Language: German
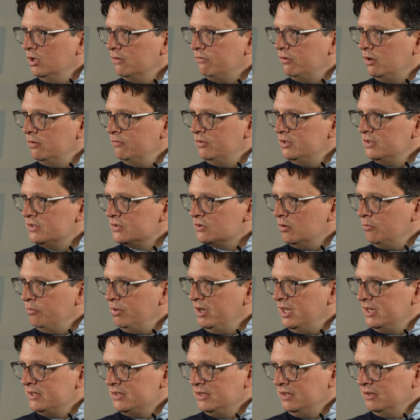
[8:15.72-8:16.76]
Oder wollen wir das
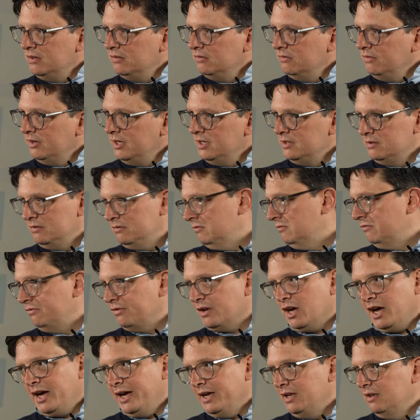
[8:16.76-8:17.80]
komplett irgendwelchen
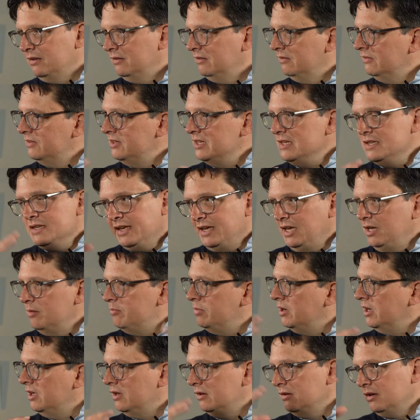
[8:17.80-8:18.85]
freien
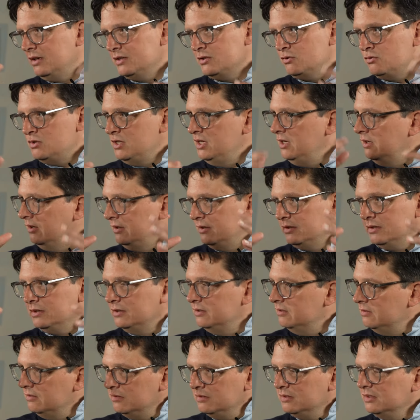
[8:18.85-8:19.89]
Sinngebern,
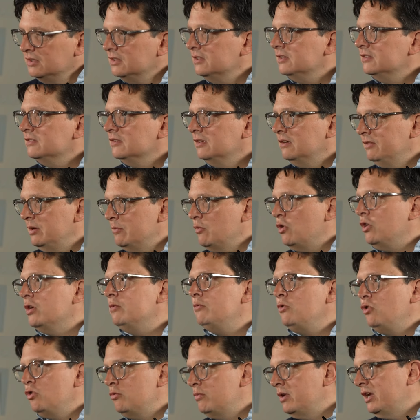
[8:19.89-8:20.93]
Esoterikerinnen, wem auch
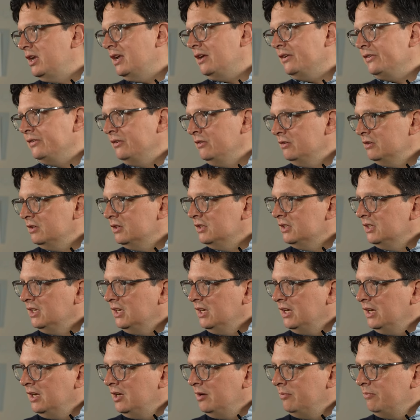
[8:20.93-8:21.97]
immer überlassen?
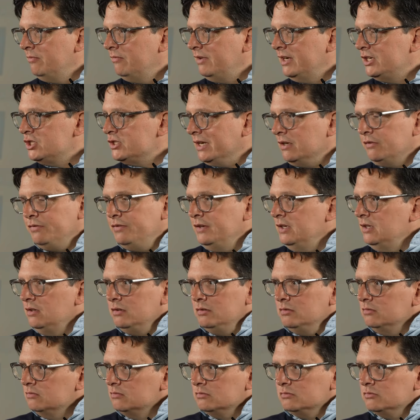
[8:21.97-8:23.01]
Ähm, weil
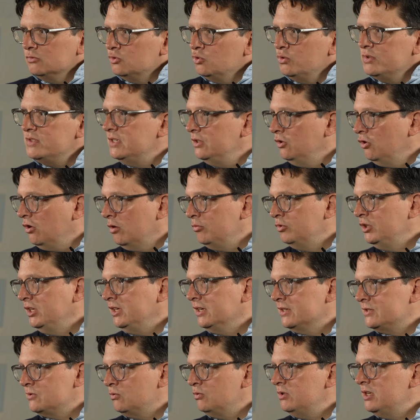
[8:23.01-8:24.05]
stattfinden tut
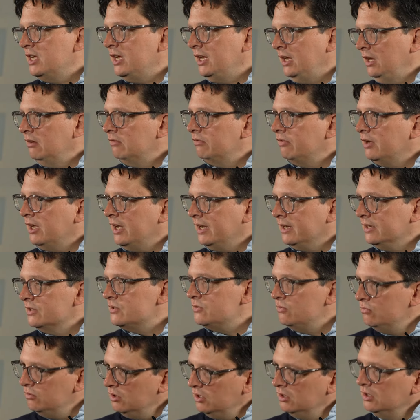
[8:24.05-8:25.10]
Sinnkommunikation da eh. Frage ja.
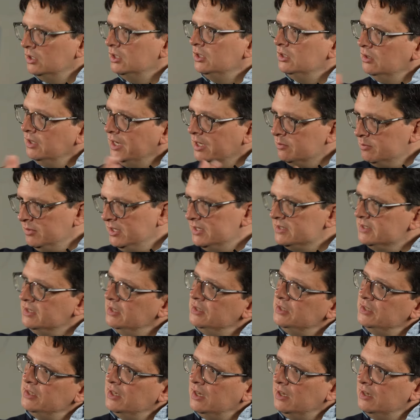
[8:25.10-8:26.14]
ist nur, hat man als
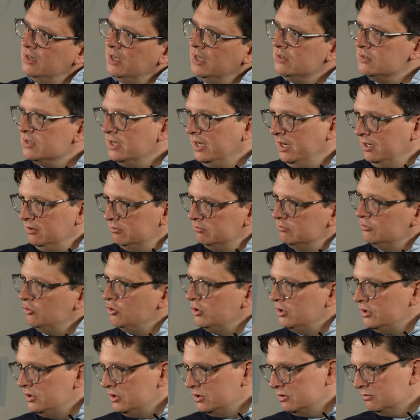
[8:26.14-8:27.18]
Kirche daran Anteil
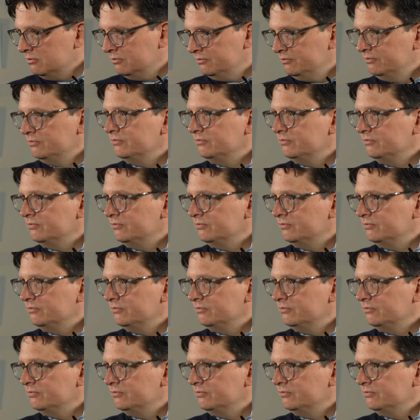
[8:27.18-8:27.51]
oder nicht?